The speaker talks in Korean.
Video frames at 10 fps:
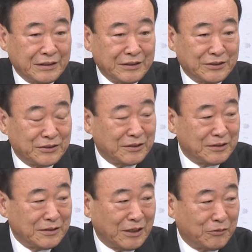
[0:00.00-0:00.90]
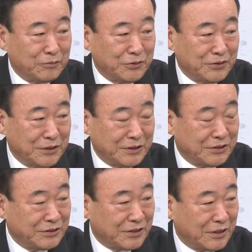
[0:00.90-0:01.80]
인천을 나온 분들이
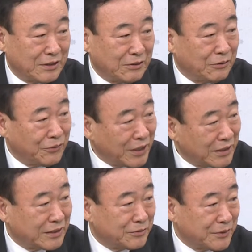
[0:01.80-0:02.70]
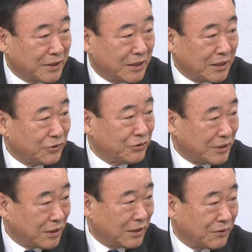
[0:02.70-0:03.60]
인천 사랑을 왜 안 하겠습니까? 학교를
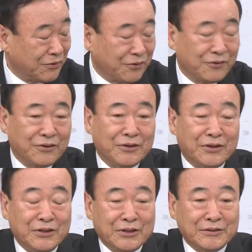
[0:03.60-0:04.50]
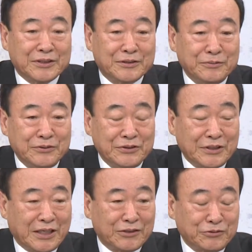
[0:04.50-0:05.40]
사랑하고. 근데
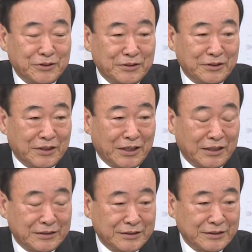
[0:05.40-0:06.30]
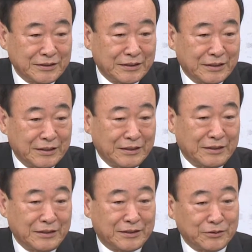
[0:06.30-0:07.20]
그분들이 가지고 있는 여러 가지
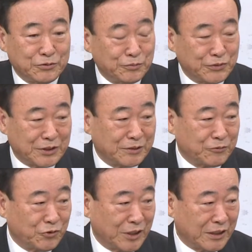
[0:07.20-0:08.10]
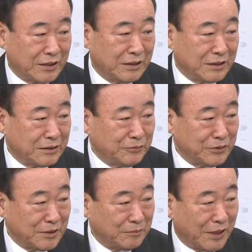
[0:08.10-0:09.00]
지금 움직임과
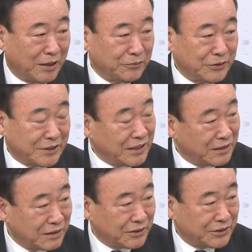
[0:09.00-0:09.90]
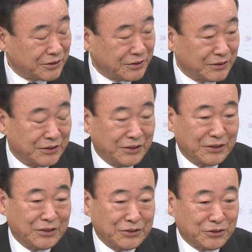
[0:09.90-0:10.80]
그분들의 마음을 잘 읽어서
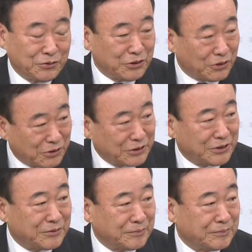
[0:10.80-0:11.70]
서로 엮어서